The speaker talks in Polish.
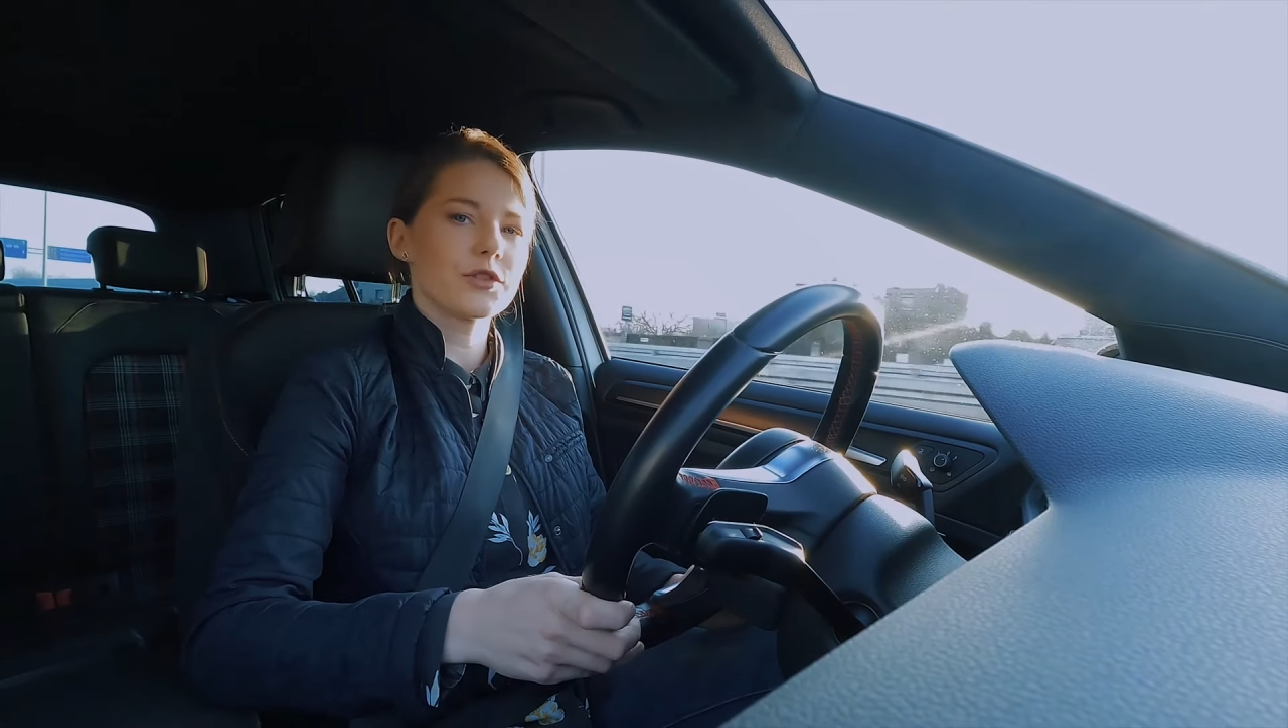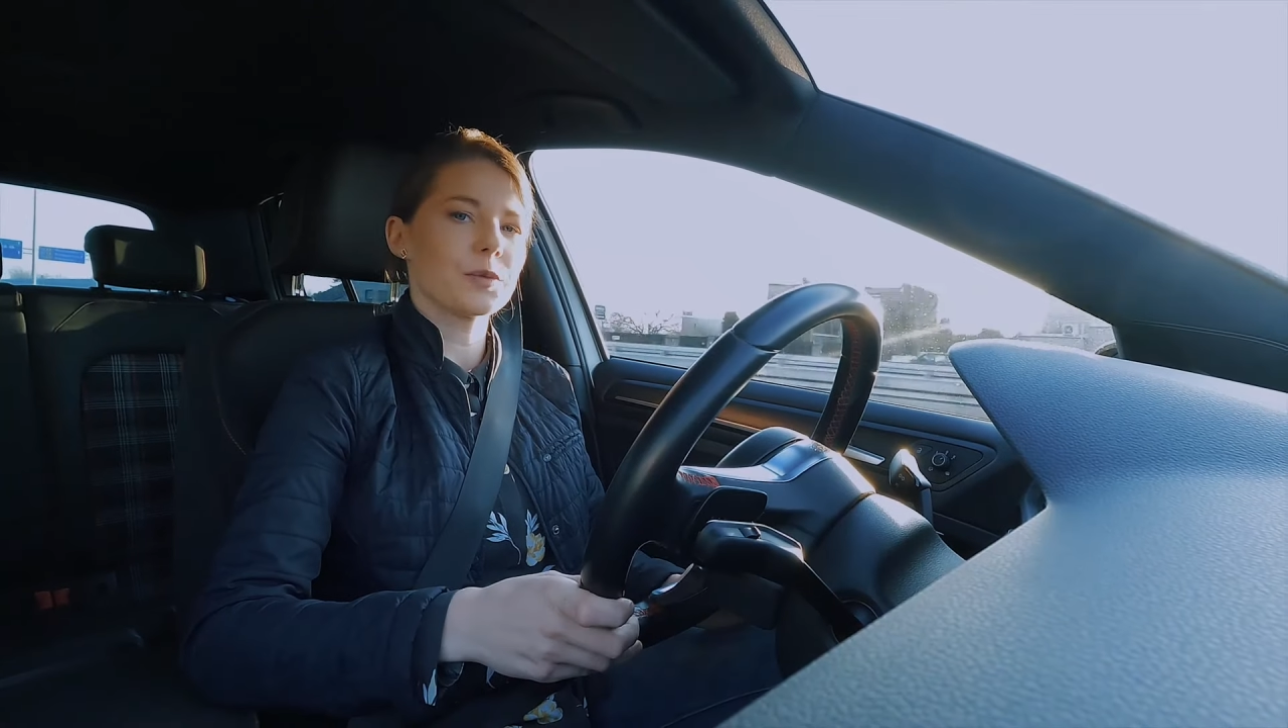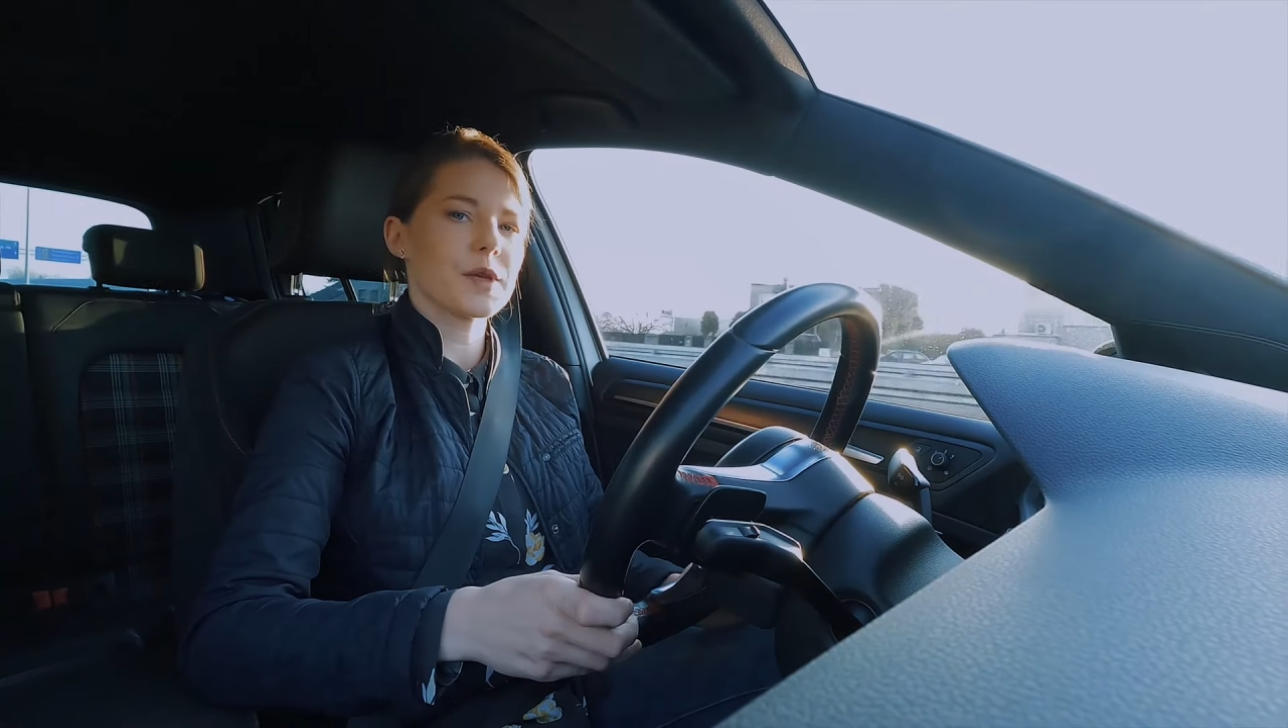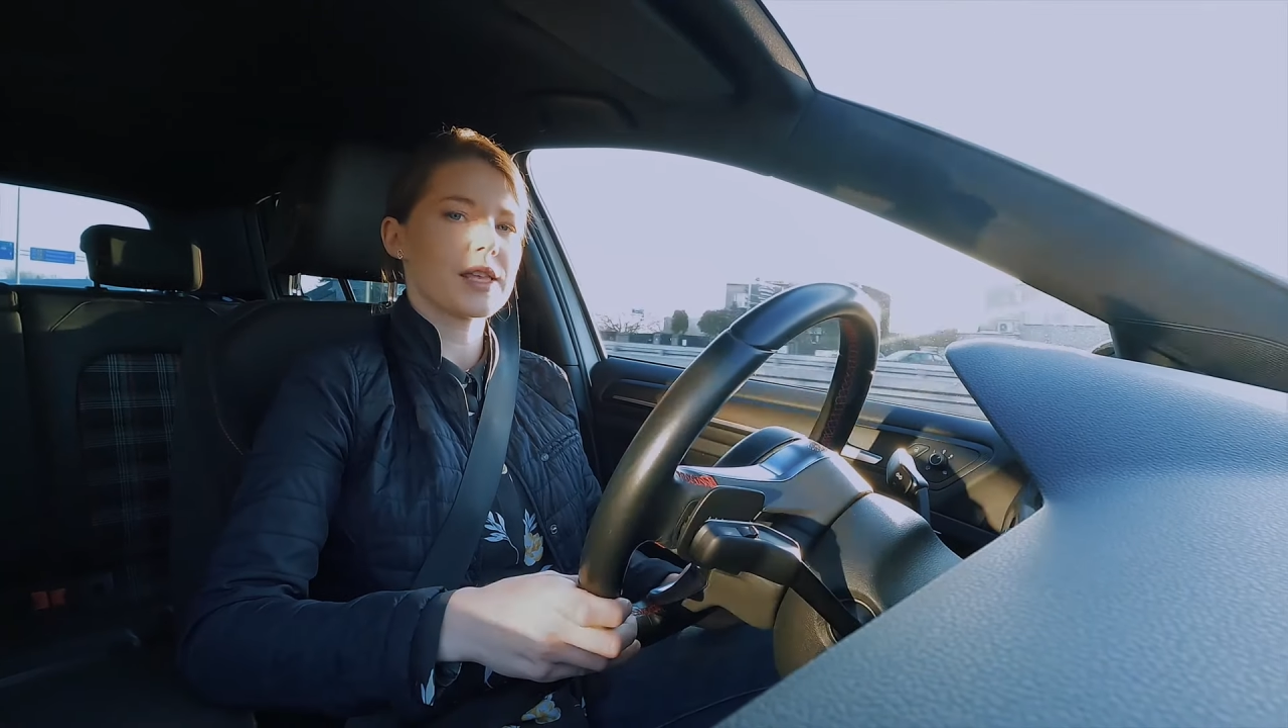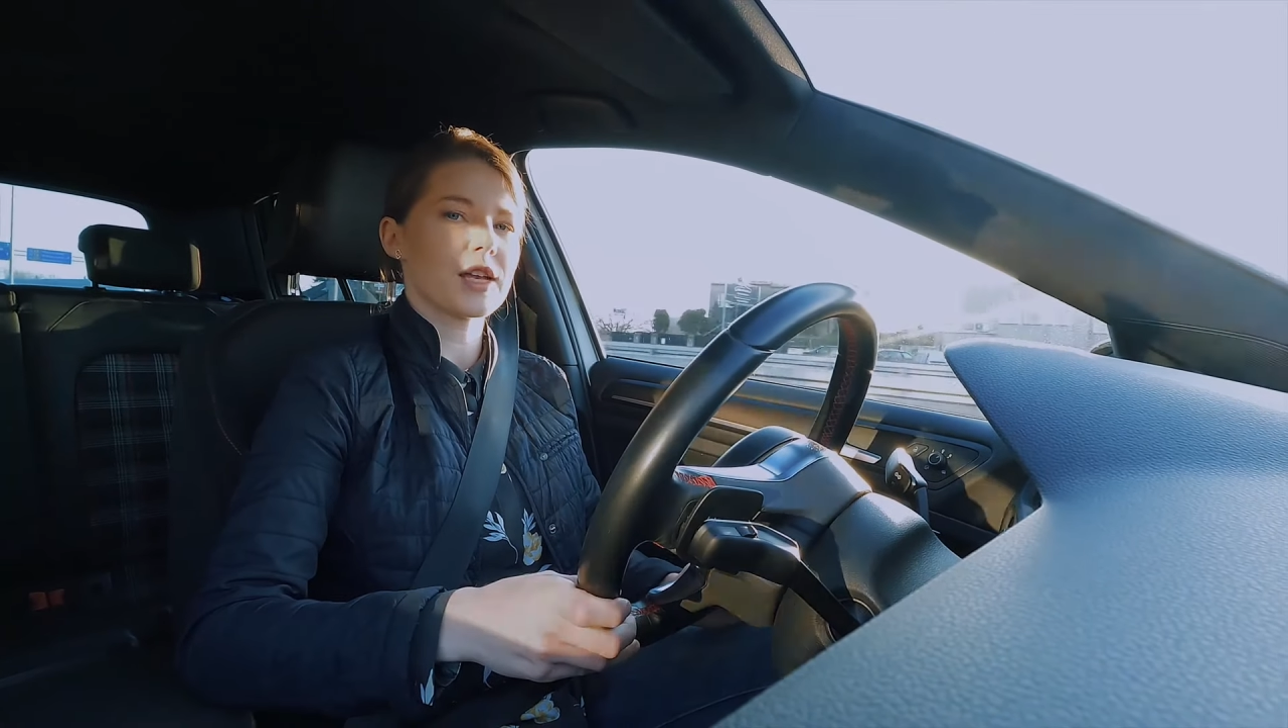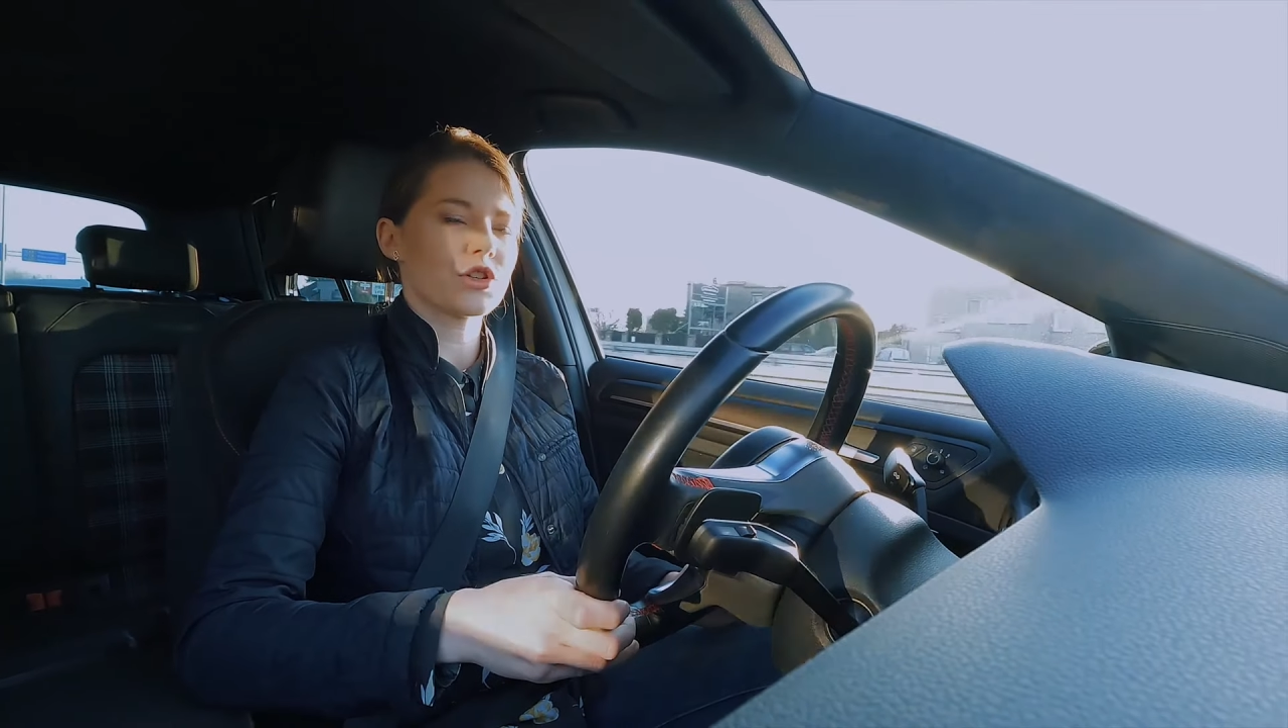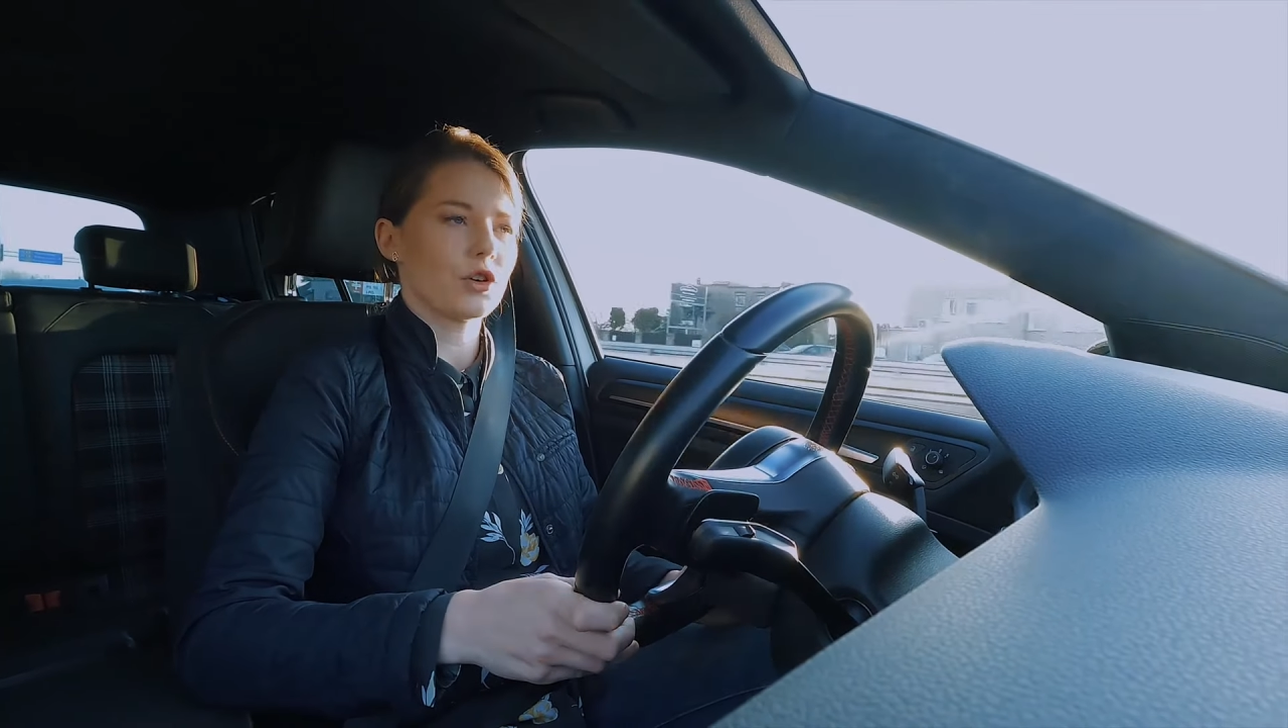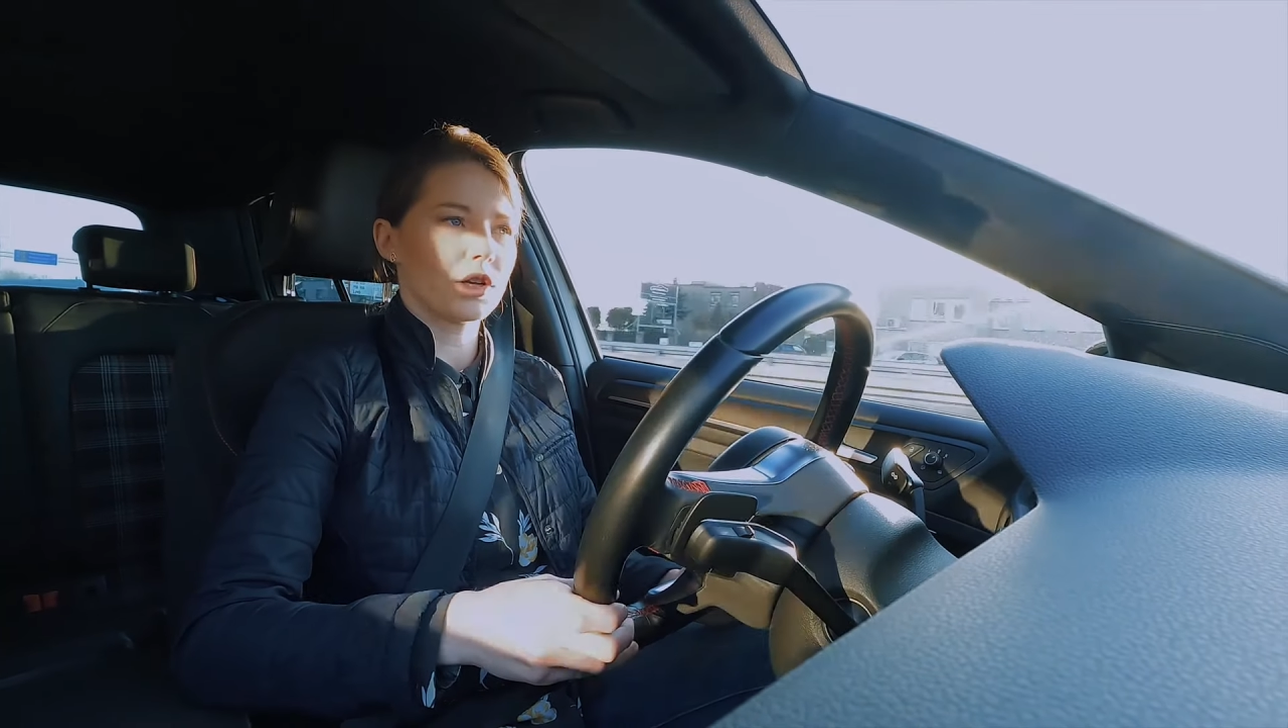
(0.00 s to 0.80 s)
wymieniać